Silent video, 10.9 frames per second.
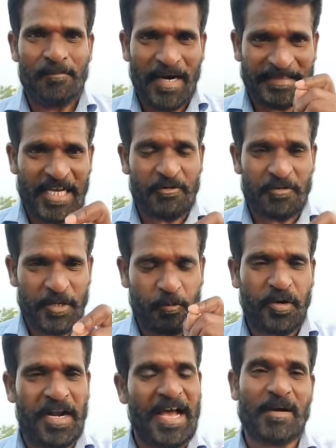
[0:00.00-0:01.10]
பாஜகவுடைய
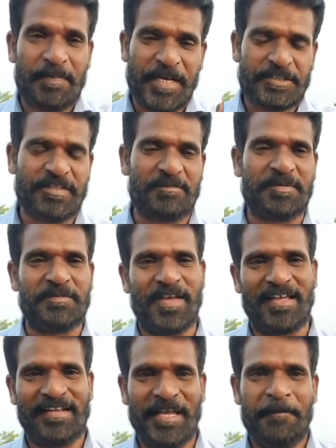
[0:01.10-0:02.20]
குரலாக பேசுவது என்பது
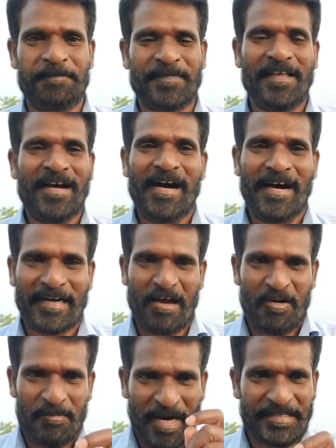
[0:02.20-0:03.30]
வேறு
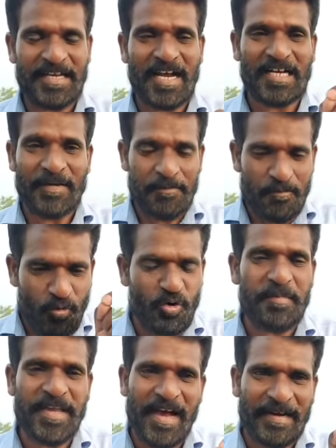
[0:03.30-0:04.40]
ஆனால் பாஜகவை
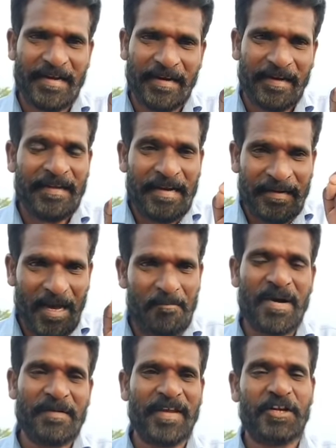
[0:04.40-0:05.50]
முழுமையாக
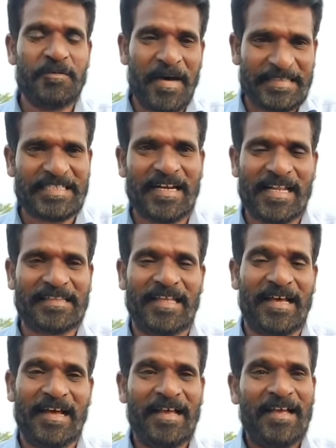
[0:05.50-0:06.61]
நம்ப வேண்டும் அரசியல்
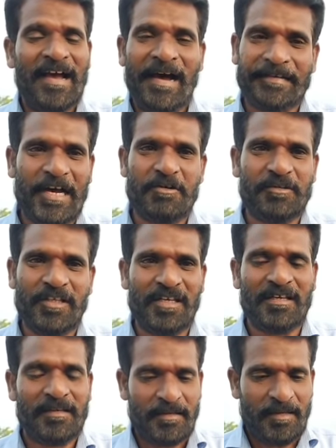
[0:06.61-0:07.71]
களத்தில் அதாவது
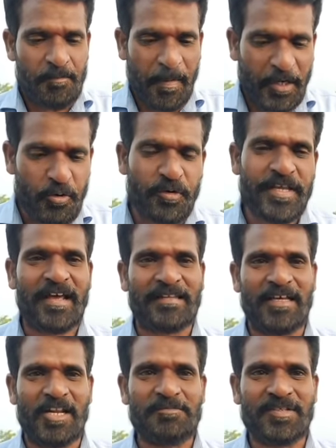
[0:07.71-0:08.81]
படுகொழியா
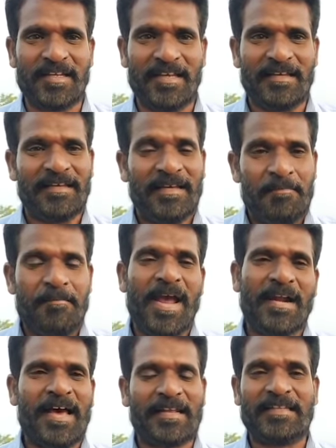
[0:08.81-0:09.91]
இருந்தாலும் சரி
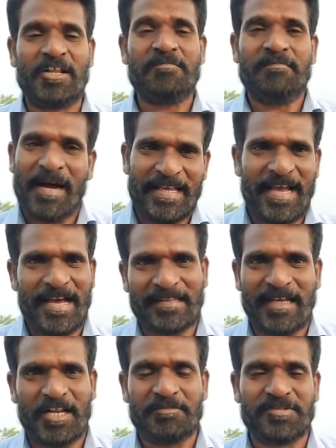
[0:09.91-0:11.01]
மேடா இருந்தாலும் மலையா
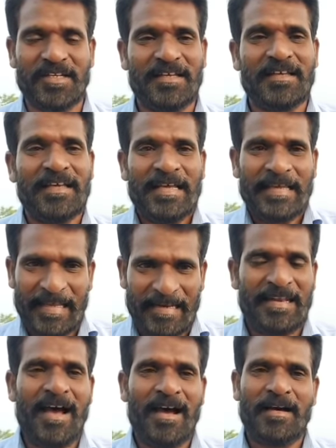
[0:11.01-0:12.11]
இருந்தாலும் சரி
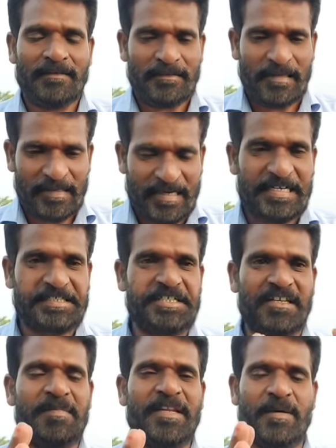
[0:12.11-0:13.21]
எல்லாம் அந்த கட்சி
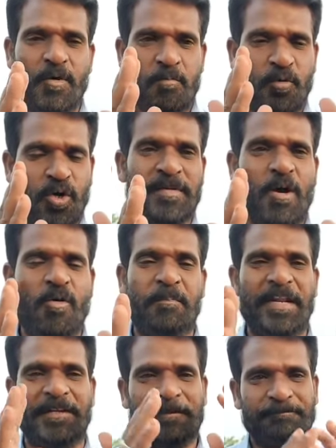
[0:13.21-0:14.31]
நம்பி நம்ம முழுமையாக
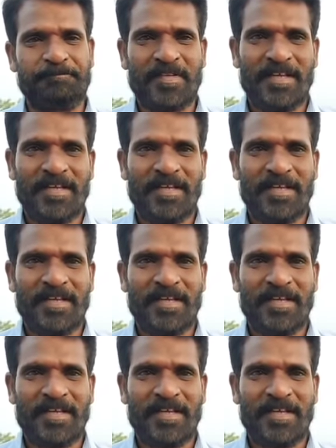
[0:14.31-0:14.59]
ஒப்படைக்கணும்